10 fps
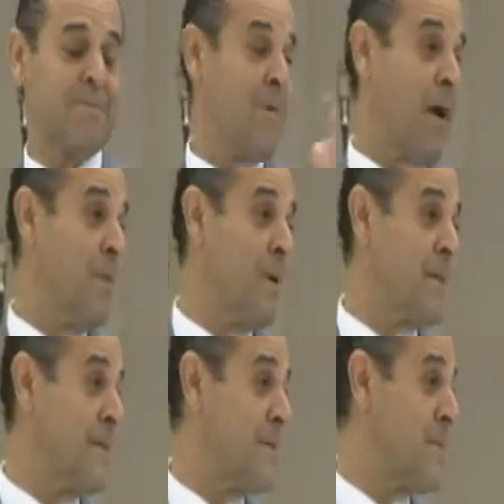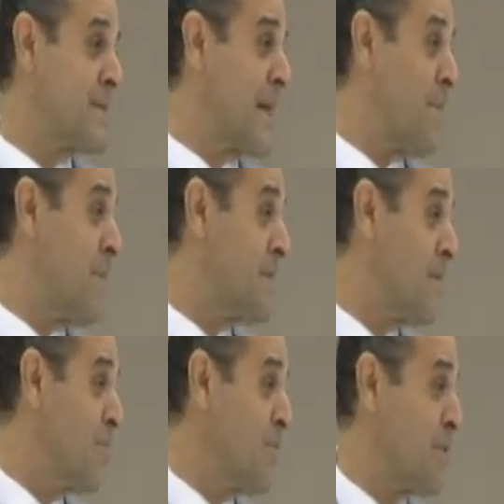Probablemente se me escapan,
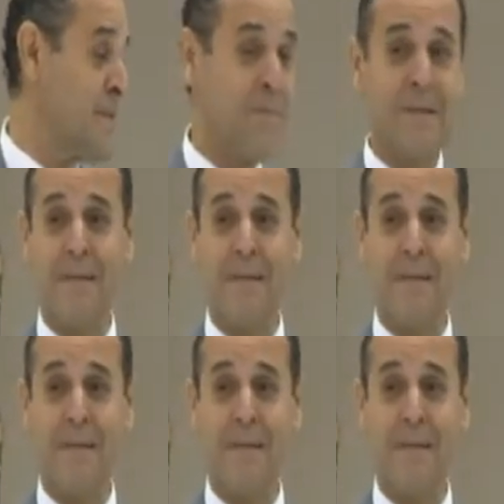seguro que se me